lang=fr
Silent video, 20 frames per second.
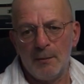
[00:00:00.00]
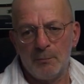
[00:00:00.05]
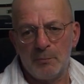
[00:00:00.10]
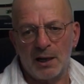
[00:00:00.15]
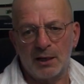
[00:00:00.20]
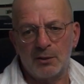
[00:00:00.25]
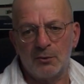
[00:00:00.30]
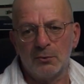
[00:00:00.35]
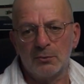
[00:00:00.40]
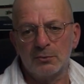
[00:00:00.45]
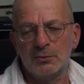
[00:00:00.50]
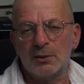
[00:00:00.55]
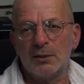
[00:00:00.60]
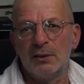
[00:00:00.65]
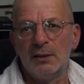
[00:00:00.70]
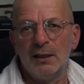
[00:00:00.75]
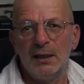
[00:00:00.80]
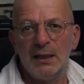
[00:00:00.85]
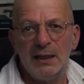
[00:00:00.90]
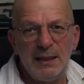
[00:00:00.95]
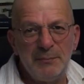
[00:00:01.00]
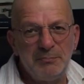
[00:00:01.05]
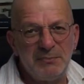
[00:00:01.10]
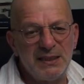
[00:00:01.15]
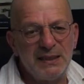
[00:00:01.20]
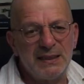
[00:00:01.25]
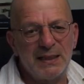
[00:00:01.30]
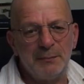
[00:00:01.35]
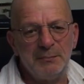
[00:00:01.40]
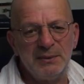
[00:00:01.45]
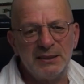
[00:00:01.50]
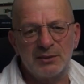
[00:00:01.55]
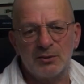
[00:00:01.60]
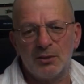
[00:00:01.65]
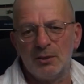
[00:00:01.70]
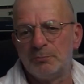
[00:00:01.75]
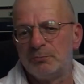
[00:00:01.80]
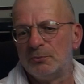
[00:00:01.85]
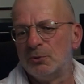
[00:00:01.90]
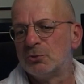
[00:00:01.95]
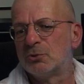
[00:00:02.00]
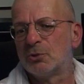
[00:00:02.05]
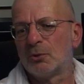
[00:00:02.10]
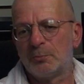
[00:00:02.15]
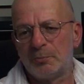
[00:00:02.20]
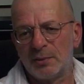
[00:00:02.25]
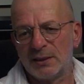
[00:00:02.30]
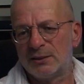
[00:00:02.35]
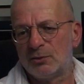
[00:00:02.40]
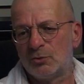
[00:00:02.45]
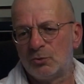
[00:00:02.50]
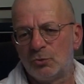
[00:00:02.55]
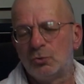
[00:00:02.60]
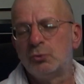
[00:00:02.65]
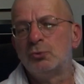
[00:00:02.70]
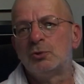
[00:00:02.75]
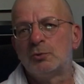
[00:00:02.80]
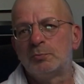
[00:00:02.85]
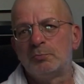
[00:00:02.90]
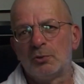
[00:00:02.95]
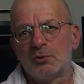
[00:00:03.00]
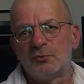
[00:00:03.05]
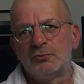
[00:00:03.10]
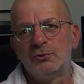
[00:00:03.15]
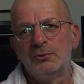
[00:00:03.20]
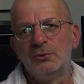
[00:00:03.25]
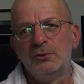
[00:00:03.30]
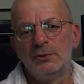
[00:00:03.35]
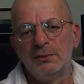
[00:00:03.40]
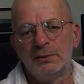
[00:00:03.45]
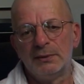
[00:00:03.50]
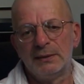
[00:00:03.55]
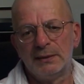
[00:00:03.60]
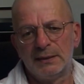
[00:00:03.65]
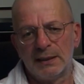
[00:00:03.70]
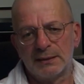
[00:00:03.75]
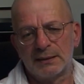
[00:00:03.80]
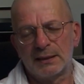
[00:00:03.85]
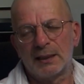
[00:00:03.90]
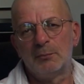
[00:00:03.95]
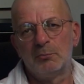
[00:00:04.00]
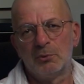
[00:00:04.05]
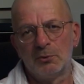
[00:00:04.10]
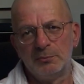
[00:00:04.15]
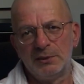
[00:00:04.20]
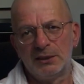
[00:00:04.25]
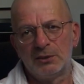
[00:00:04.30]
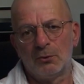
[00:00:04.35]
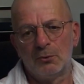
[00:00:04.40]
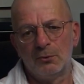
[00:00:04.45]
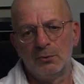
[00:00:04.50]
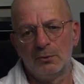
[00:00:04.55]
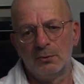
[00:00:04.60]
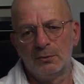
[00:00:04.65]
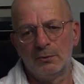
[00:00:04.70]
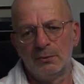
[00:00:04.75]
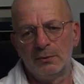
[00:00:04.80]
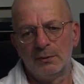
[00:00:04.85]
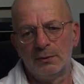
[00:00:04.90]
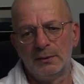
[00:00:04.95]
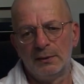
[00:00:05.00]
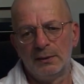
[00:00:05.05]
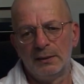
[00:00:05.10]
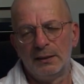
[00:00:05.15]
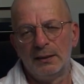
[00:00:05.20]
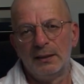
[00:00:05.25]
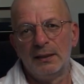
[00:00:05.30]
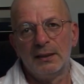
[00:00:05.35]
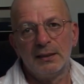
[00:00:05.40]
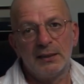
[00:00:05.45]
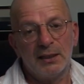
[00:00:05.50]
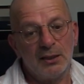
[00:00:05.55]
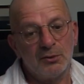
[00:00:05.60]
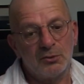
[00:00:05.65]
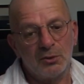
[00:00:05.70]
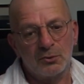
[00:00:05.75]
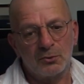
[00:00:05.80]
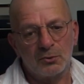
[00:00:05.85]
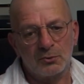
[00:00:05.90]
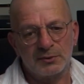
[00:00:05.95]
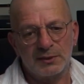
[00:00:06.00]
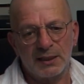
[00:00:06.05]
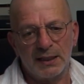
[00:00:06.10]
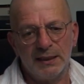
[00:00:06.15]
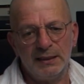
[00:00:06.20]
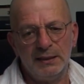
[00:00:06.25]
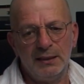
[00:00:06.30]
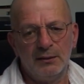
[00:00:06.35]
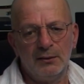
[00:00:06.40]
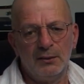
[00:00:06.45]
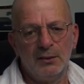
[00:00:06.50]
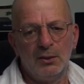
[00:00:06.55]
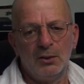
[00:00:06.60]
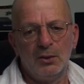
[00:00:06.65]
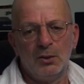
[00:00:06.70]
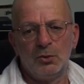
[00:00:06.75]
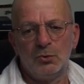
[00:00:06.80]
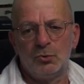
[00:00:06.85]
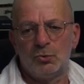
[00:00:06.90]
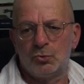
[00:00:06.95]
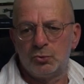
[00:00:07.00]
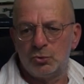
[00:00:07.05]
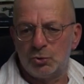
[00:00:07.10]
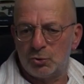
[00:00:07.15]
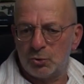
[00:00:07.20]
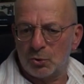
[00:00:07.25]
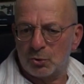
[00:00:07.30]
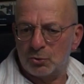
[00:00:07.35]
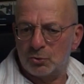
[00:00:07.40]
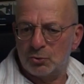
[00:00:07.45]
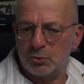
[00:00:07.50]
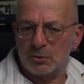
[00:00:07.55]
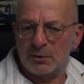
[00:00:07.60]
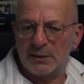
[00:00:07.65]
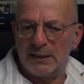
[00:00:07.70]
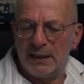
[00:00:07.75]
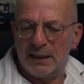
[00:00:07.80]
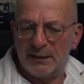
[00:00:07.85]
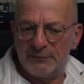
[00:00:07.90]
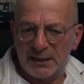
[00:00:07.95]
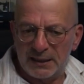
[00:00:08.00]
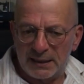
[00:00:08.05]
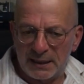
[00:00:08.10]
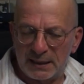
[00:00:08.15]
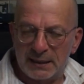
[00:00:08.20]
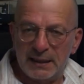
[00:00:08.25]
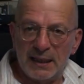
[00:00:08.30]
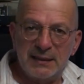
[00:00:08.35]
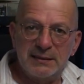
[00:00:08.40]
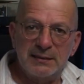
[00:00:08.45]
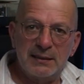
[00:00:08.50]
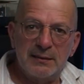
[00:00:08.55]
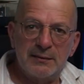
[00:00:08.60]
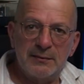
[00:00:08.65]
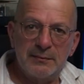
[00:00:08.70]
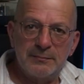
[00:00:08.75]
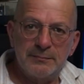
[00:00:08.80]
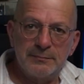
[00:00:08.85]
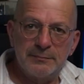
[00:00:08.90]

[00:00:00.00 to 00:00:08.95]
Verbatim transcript: Par contre, les petits caméscopes ne sont pas tous pourvus d'un très bon micro. Quelques conseils, toujours tourner avec un casque,